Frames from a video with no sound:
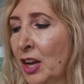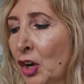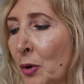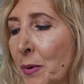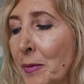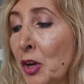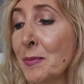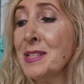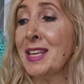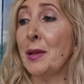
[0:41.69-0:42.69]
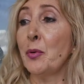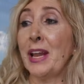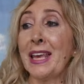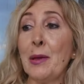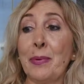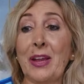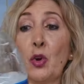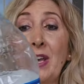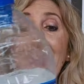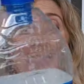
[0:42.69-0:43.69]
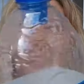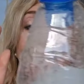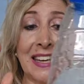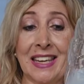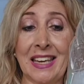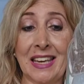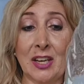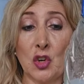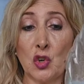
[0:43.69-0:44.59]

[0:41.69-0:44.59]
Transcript: Lo primero que me sale por aquí, pero es que eh,